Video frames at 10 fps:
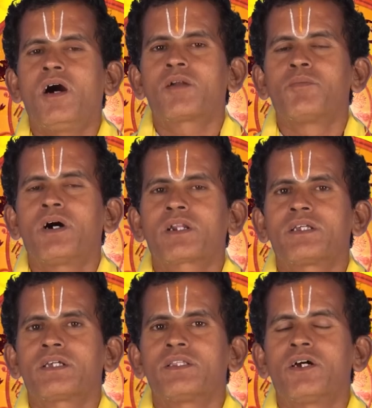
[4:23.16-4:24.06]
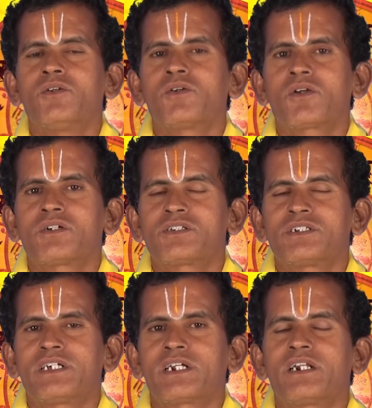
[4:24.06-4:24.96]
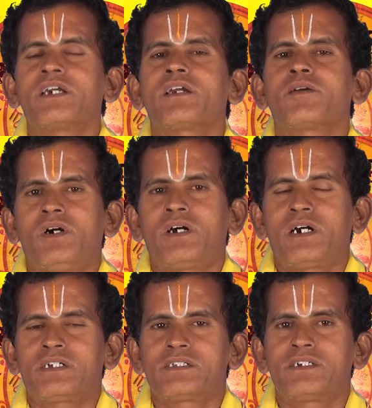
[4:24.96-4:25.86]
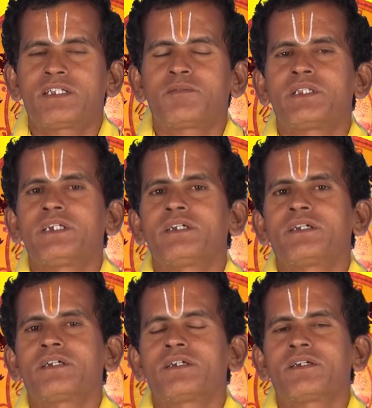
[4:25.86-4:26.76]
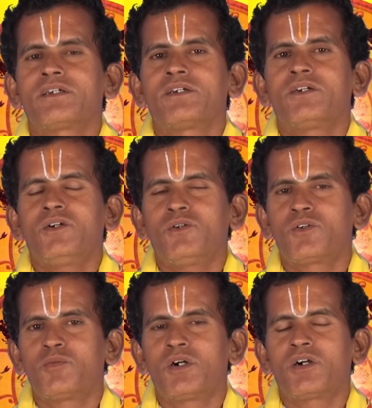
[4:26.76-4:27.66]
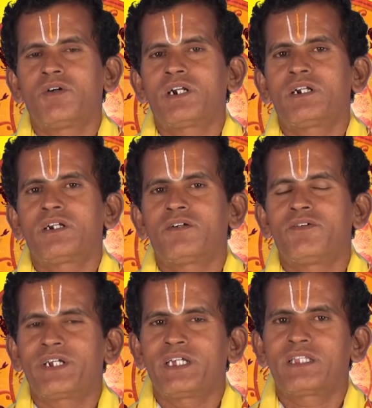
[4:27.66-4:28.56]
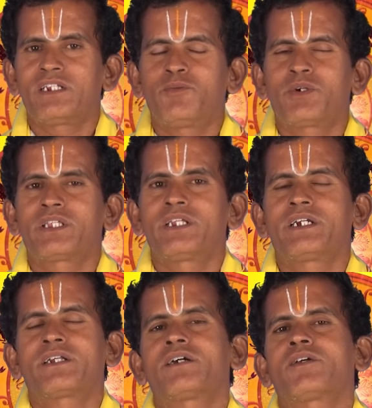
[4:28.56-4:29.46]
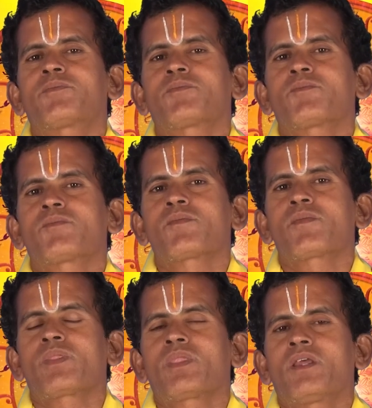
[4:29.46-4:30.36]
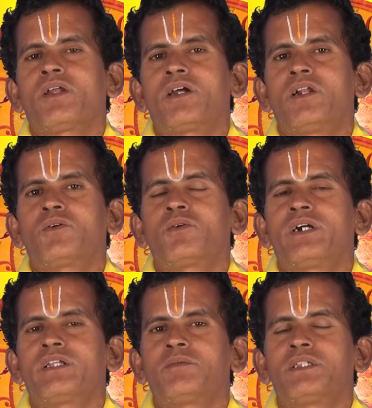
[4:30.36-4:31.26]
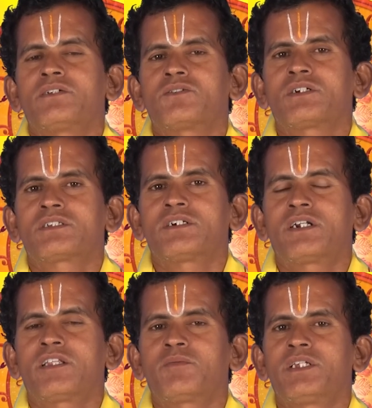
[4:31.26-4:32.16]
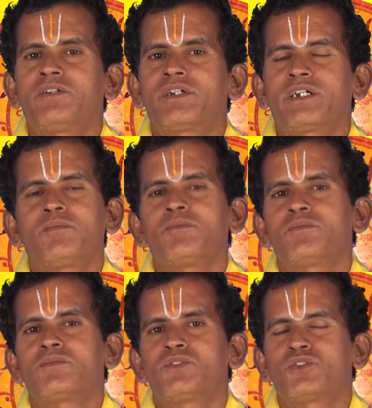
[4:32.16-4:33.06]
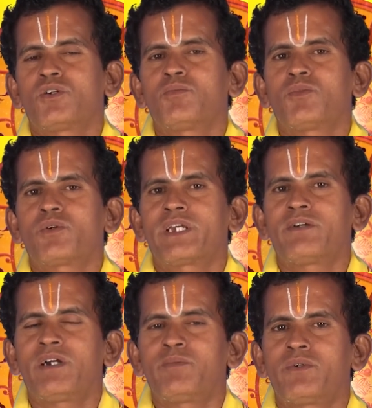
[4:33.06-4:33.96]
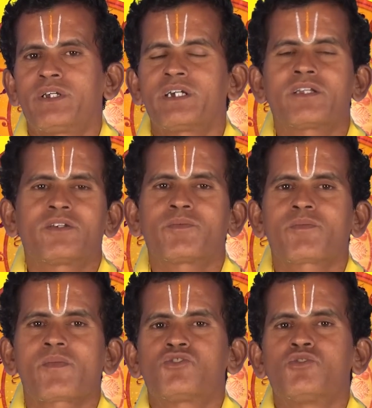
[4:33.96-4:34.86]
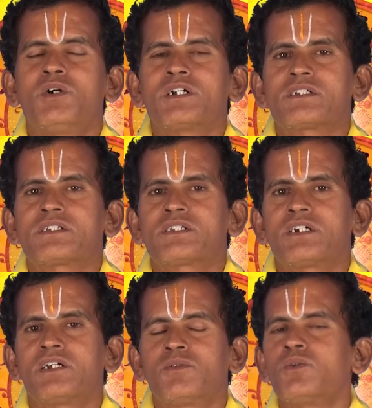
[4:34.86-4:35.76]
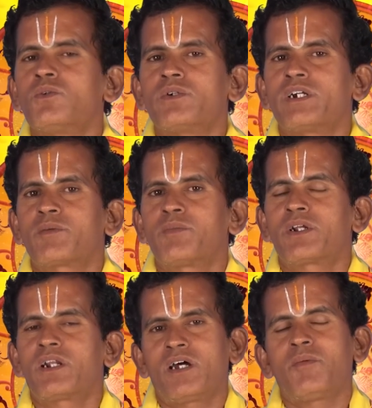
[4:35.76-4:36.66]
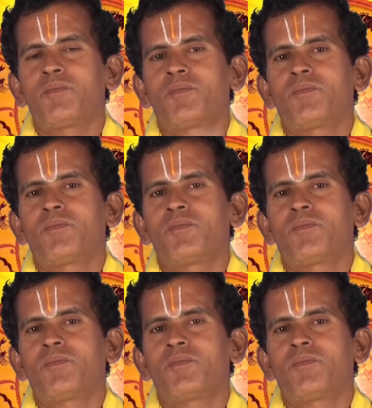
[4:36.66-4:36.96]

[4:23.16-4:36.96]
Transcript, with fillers: அன்பார்ந்த தனுர் ராசி நேர்களை ராசி அதிபதி குரு பகவான் விரயத்தில் அமர்ந்திருக்கிறார் நாளுக்குடைய அதிபதி சுகஸ்தானாதிபதி விரயம் சுகம் குறைய வாய்ப்பு இருக்கிறது சுப செலவு ஏற்படலாம்